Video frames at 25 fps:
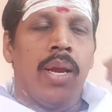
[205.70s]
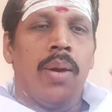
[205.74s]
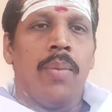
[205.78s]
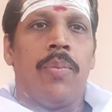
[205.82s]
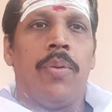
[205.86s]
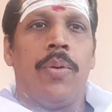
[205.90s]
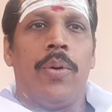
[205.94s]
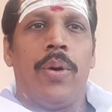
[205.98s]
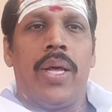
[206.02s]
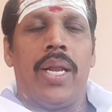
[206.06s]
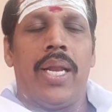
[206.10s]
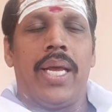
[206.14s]

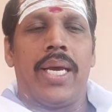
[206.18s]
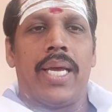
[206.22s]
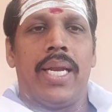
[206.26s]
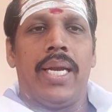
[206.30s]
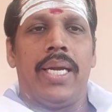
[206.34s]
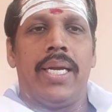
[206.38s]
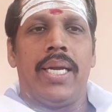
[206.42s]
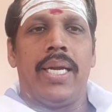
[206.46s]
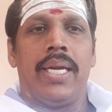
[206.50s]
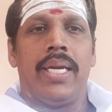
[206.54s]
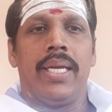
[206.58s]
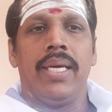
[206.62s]
பூனலை
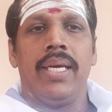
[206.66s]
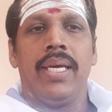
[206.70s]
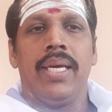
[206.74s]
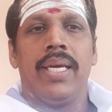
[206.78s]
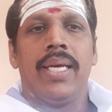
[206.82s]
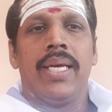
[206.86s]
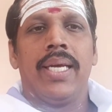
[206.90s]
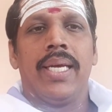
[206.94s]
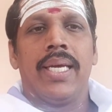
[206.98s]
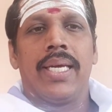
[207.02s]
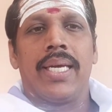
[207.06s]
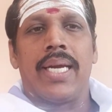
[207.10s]
கலட்டிட்டு
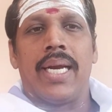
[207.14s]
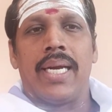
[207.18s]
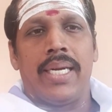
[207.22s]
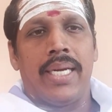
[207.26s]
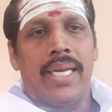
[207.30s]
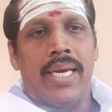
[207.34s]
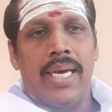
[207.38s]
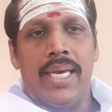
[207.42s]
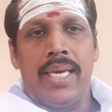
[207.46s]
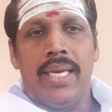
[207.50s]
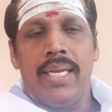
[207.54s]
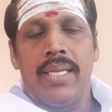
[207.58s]

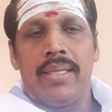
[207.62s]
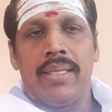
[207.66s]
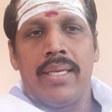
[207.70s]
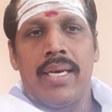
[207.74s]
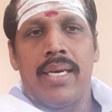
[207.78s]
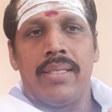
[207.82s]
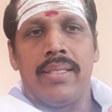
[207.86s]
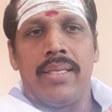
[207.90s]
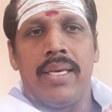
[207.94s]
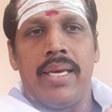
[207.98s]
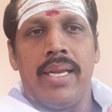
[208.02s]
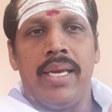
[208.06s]
கட்டாக
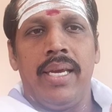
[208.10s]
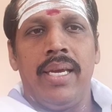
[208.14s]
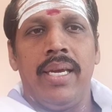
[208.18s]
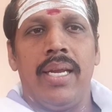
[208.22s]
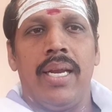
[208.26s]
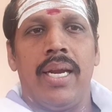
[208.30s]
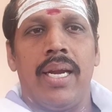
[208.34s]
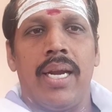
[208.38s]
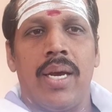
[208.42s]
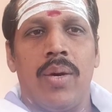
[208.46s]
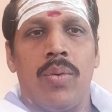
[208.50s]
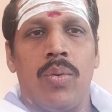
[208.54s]
இருந்தால் சரி
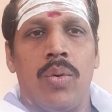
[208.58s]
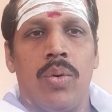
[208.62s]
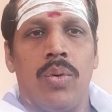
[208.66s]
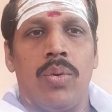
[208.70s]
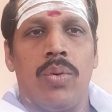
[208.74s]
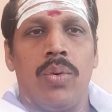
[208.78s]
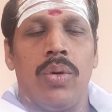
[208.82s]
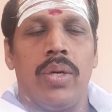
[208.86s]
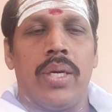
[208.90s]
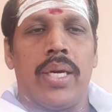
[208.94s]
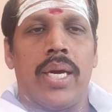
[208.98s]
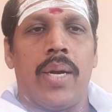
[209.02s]
இல்லைனா ஒரு
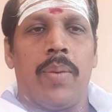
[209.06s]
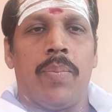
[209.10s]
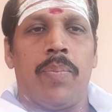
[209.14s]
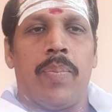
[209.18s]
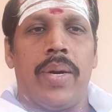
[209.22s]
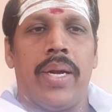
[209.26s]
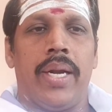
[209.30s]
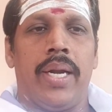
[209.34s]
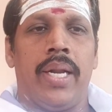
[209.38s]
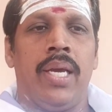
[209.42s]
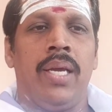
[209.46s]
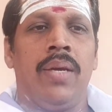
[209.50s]
நூல் கட்
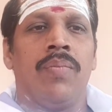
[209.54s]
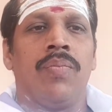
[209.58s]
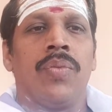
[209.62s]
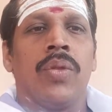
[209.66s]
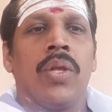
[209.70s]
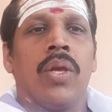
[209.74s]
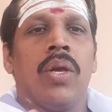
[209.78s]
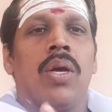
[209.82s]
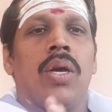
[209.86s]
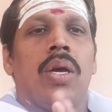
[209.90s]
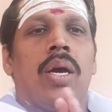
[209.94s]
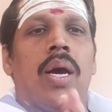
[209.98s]
பண்ணி
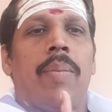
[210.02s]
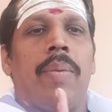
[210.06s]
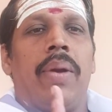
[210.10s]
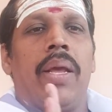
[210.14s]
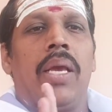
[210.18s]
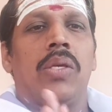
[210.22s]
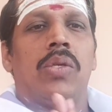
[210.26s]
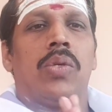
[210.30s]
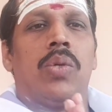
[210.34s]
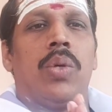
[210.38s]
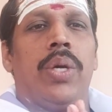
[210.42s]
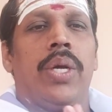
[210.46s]

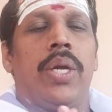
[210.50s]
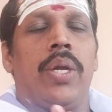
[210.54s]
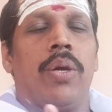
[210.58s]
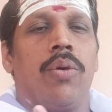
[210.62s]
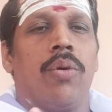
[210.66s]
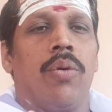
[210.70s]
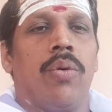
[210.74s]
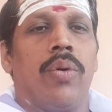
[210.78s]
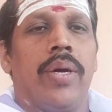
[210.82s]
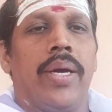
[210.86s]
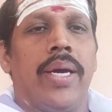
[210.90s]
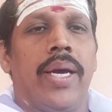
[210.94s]
அப்படியே
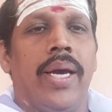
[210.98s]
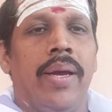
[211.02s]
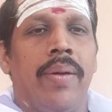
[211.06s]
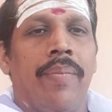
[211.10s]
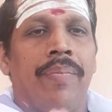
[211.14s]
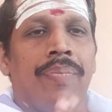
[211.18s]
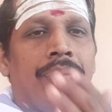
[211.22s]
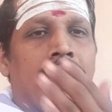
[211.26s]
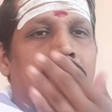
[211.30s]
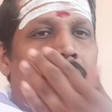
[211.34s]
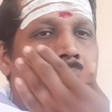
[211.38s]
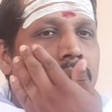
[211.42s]
சுருட்டிக்கோங்க
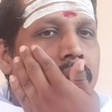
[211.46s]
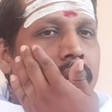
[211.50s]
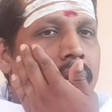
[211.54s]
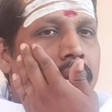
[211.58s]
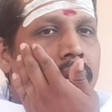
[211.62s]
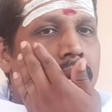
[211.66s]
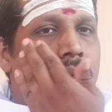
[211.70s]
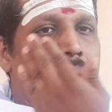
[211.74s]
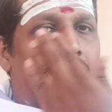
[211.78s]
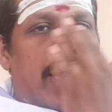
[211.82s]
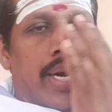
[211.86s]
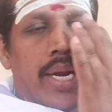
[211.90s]

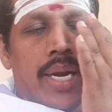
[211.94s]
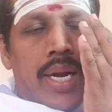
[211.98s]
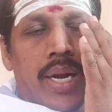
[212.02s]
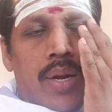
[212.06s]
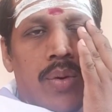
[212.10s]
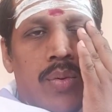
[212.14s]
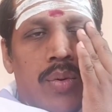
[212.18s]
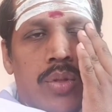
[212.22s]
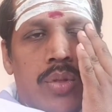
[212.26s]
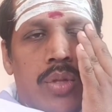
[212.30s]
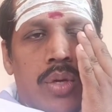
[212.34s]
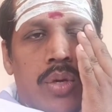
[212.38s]
ரெண்டு
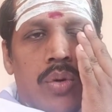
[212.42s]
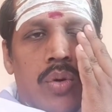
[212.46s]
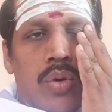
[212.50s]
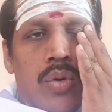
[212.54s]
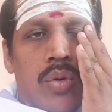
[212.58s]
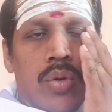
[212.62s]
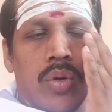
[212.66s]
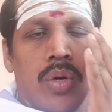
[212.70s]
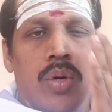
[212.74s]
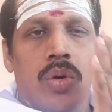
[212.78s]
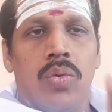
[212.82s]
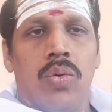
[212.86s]
கண்ணில்
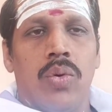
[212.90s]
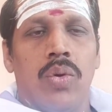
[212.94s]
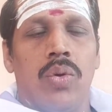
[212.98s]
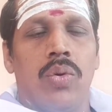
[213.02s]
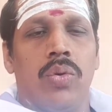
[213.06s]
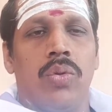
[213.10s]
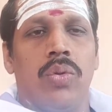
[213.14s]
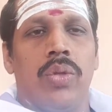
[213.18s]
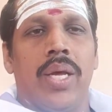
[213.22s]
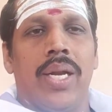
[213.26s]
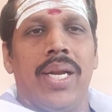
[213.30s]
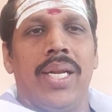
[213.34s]
ஒத்திக்கோங்க ஒரு
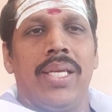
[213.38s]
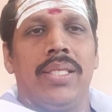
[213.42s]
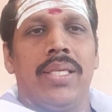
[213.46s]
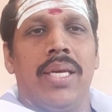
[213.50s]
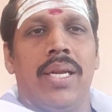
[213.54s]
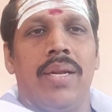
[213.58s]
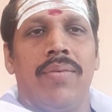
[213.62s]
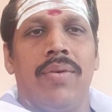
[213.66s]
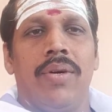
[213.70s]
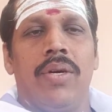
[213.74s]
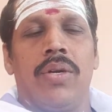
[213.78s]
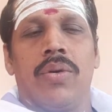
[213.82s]
உத்தரணி
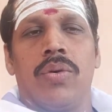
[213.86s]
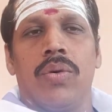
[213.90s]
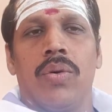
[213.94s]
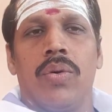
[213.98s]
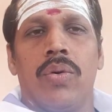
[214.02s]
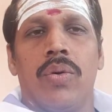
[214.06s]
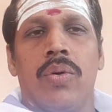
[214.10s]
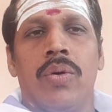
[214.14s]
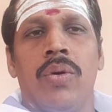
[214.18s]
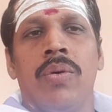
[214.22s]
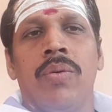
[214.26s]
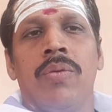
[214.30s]
ஜலம்
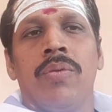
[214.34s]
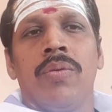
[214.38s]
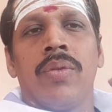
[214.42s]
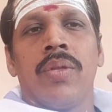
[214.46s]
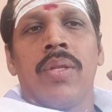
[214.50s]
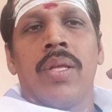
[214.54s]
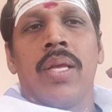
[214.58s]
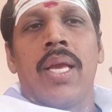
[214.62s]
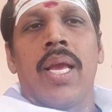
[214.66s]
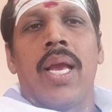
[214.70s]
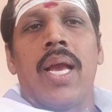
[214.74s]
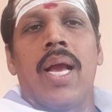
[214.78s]
விட்டுக்கோங்கோ
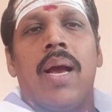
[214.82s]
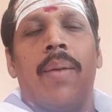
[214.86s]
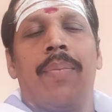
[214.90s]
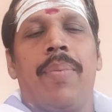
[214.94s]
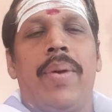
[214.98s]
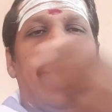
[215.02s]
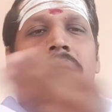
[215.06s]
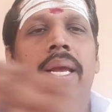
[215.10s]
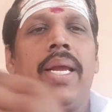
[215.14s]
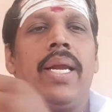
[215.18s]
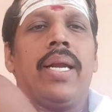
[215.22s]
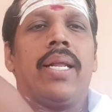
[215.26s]

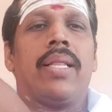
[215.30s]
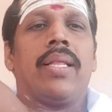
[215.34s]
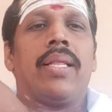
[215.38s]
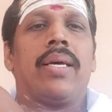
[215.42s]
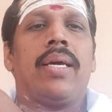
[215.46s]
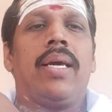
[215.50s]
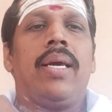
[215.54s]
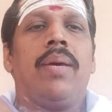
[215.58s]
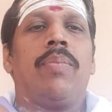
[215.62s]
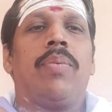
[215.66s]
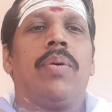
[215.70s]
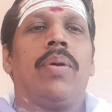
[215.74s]
அப்படியே இடது
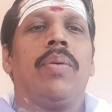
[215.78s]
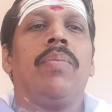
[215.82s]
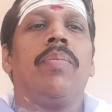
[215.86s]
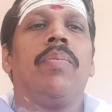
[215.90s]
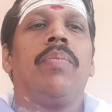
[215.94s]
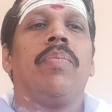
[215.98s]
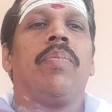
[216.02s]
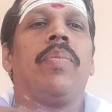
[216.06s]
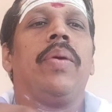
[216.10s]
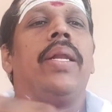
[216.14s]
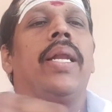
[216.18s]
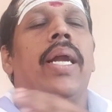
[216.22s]
கைப்புறம்
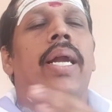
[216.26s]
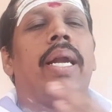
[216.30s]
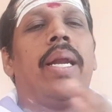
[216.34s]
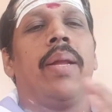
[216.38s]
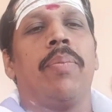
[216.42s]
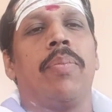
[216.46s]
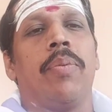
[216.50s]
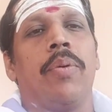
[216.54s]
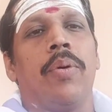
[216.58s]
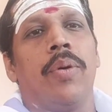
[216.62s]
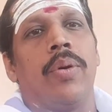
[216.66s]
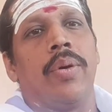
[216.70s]

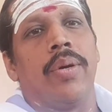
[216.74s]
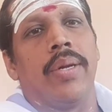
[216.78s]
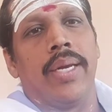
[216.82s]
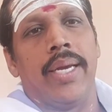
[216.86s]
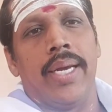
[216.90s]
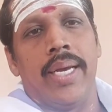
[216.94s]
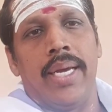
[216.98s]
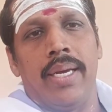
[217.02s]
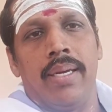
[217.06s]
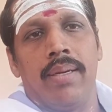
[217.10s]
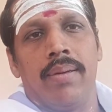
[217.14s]
பின்னாடி போட்டுருங்க